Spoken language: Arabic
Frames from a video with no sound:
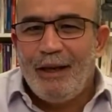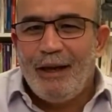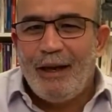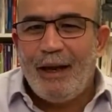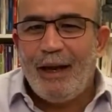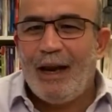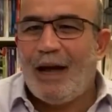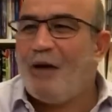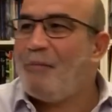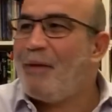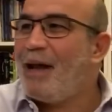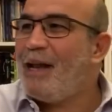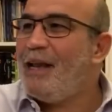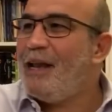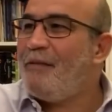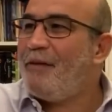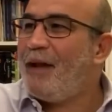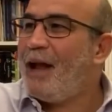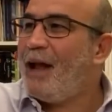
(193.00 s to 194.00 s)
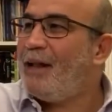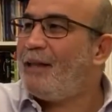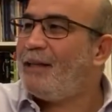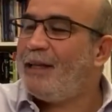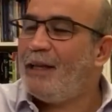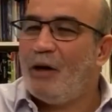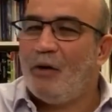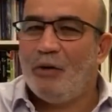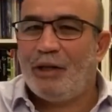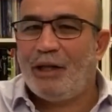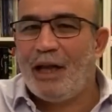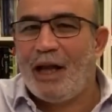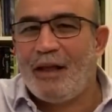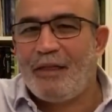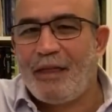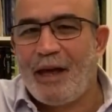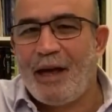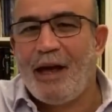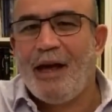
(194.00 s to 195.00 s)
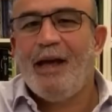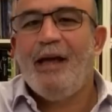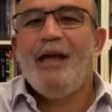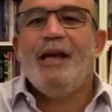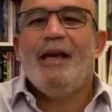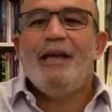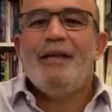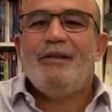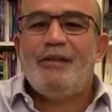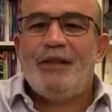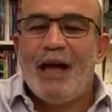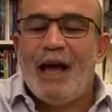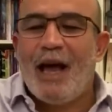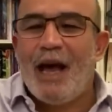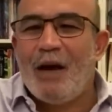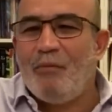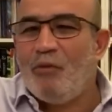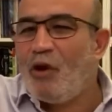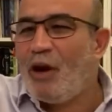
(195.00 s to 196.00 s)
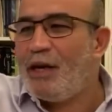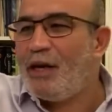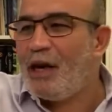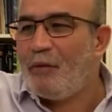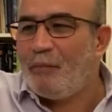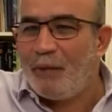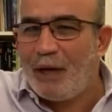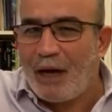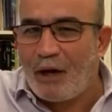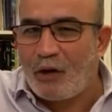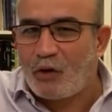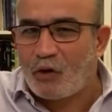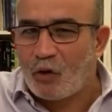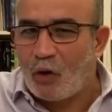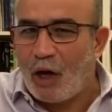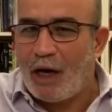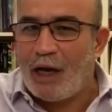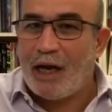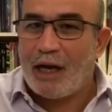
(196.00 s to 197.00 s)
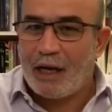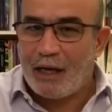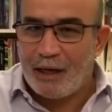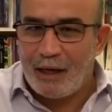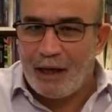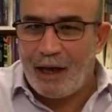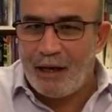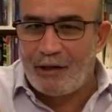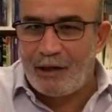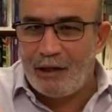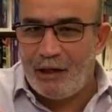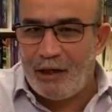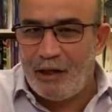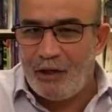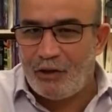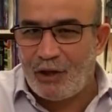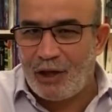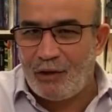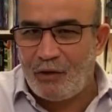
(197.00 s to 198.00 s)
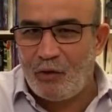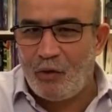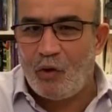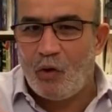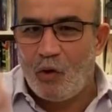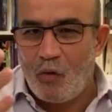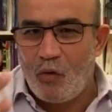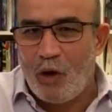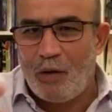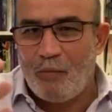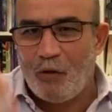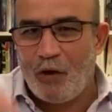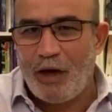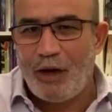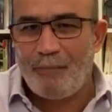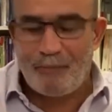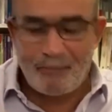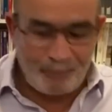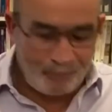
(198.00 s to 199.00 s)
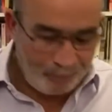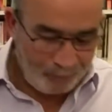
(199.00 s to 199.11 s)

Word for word: اللهم الا في حالتين او ثلاثه زعموا انهم نقصوها لكن الاصل اللي زادوه هو المهم